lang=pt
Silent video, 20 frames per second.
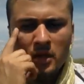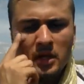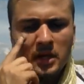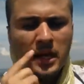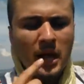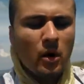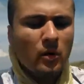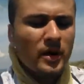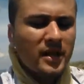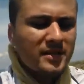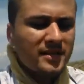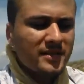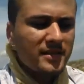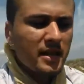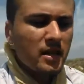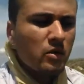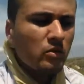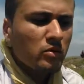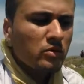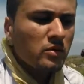que é a
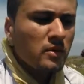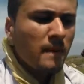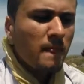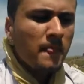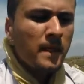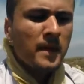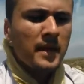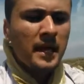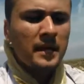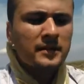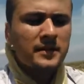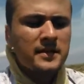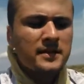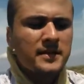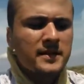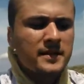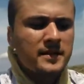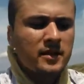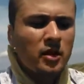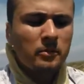oração, que é a
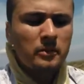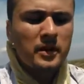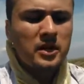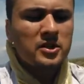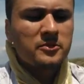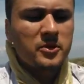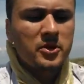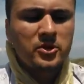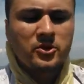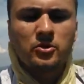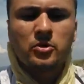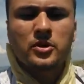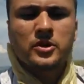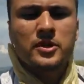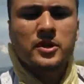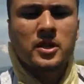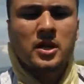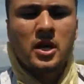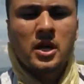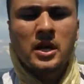intercessão pelas
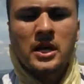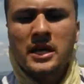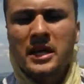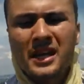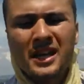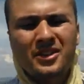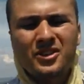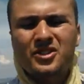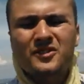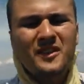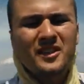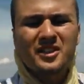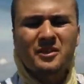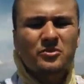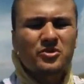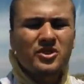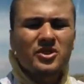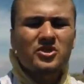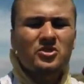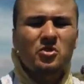pessoas. E nós
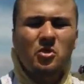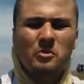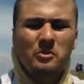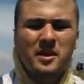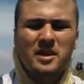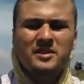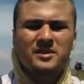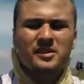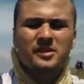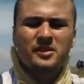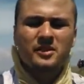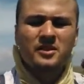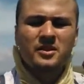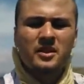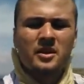fazemos isso com prazer.